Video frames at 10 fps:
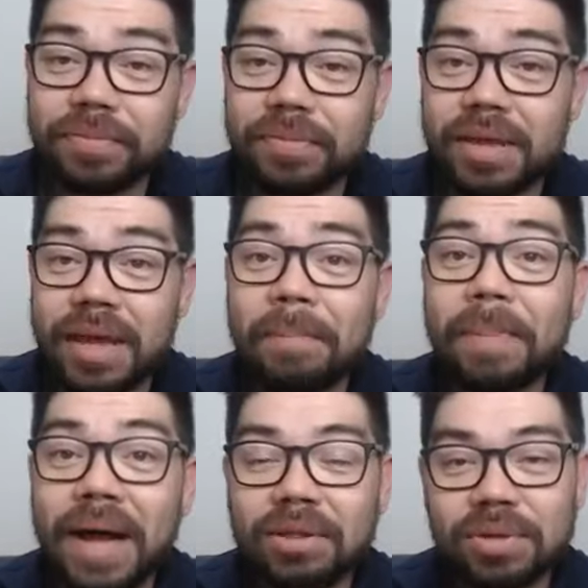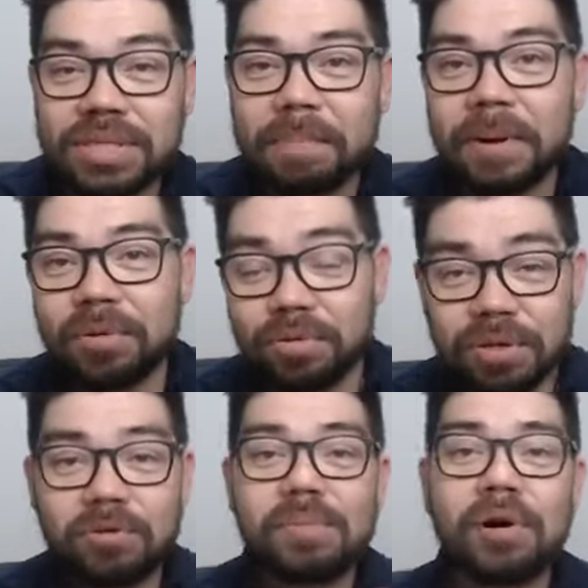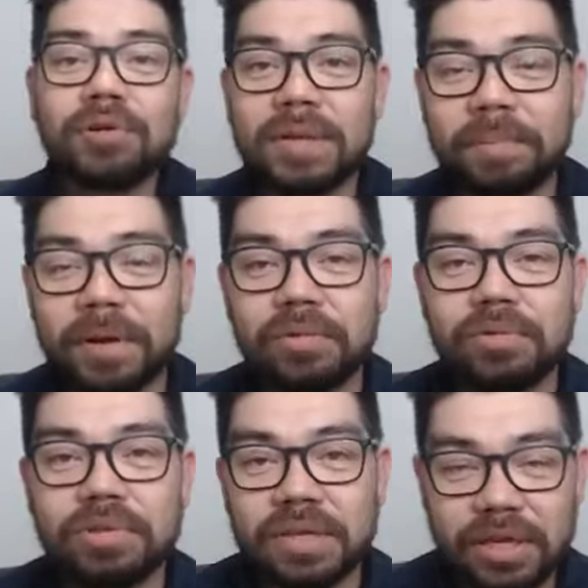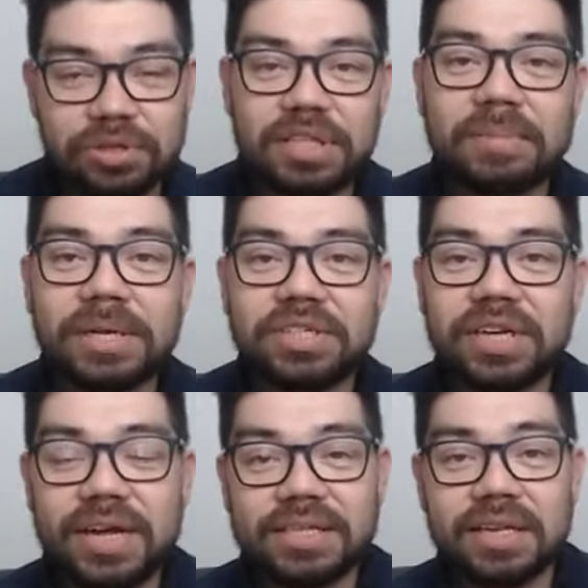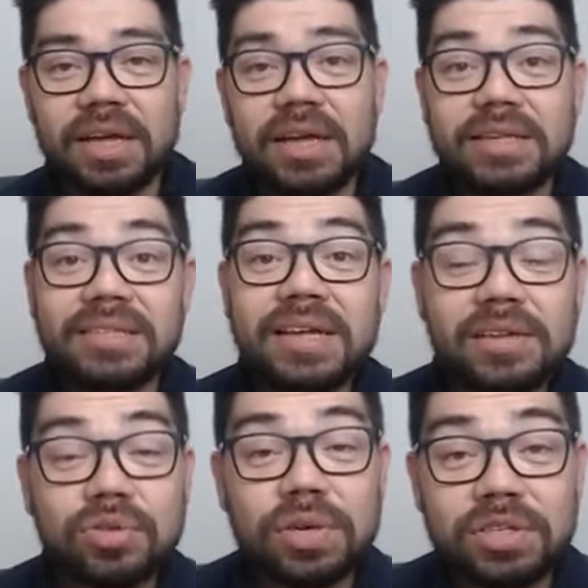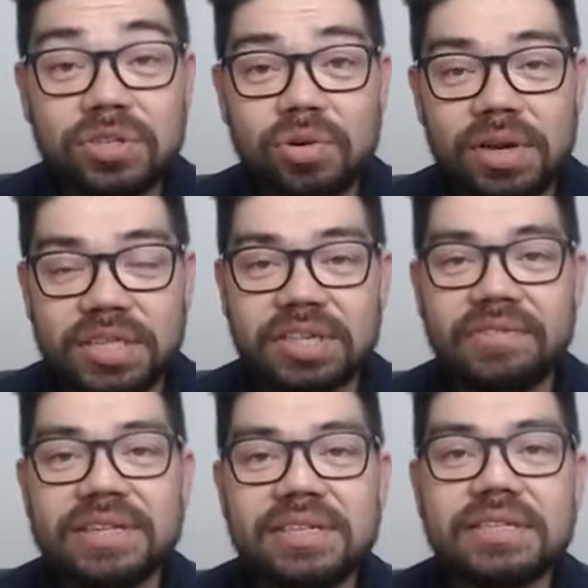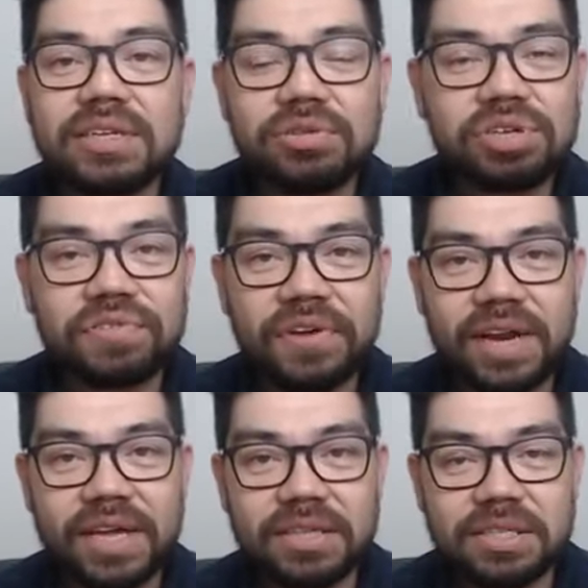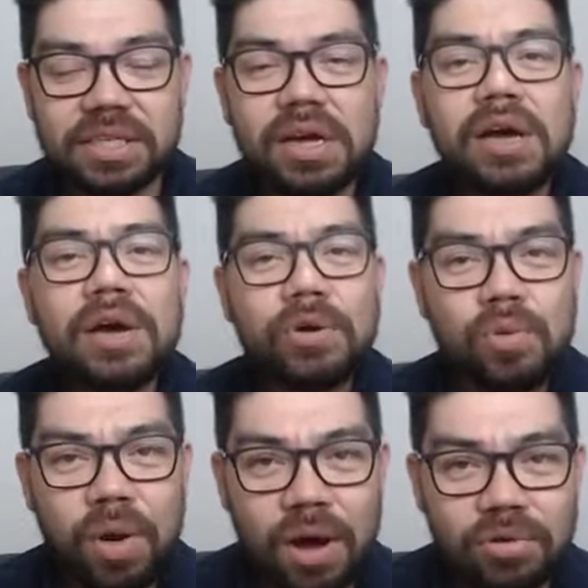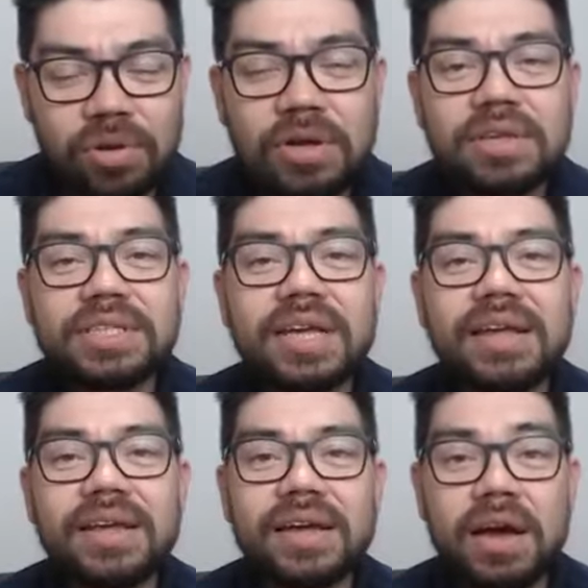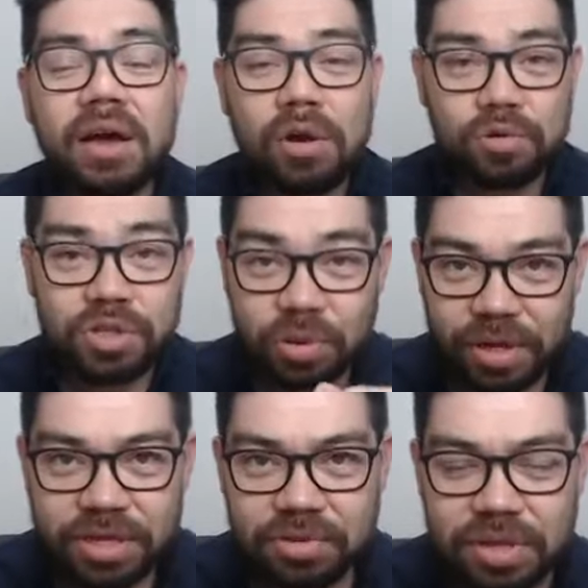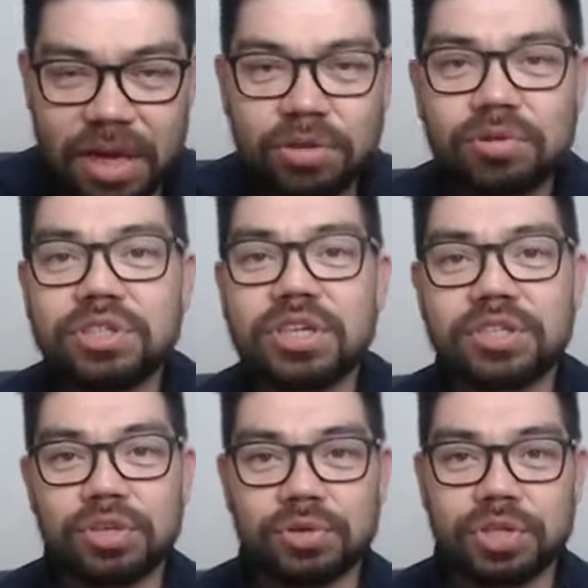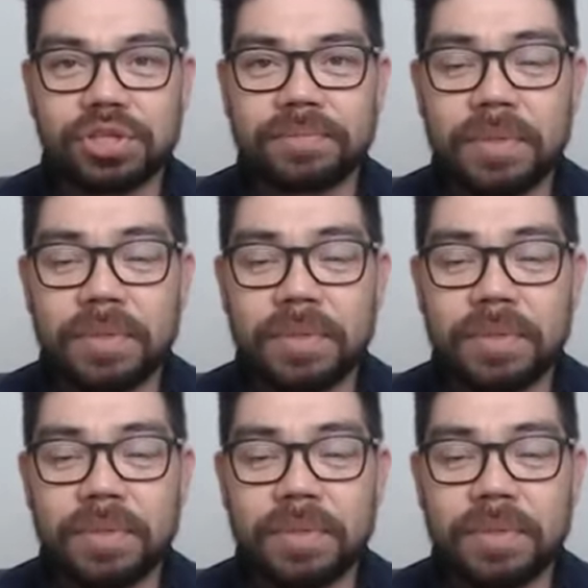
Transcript: rebato essa pergunta com uma outra pergunta, que é justamente essa. Se as suas escolhas tivessem sido diferentes, qual seria o seu resultado no dia de hoje?